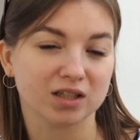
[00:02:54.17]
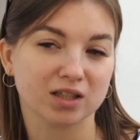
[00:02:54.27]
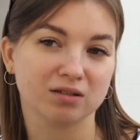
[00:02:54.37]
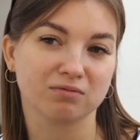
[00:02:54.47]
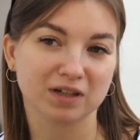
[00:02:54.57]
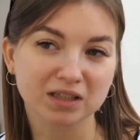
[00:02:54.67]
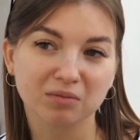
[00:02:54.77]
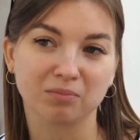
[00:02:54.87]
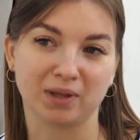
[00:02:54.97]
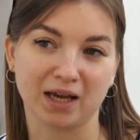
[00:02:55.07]
и в
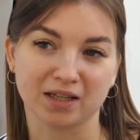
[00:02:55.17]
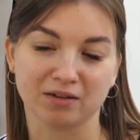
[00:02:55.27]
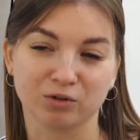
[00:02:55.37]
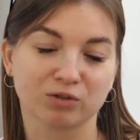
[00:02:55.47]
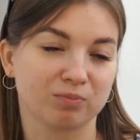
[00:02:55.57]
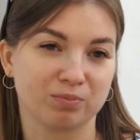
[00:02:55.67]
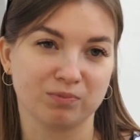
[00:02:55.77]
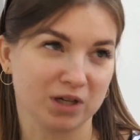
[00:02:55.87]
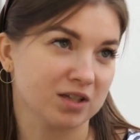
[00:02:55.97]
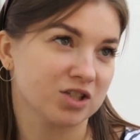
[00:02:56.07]
этом плане вот
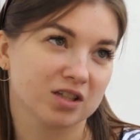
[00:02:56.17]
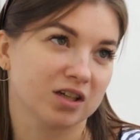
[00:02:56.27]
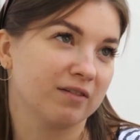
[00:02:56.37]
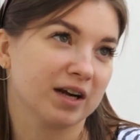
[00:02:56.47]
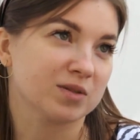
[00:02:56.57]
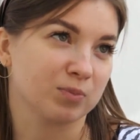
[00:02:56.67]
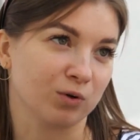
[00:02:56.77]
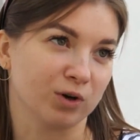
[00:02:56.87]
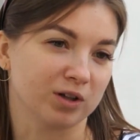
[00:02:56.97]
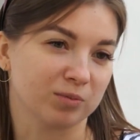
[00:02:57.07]
я, честно говоря, спокойна.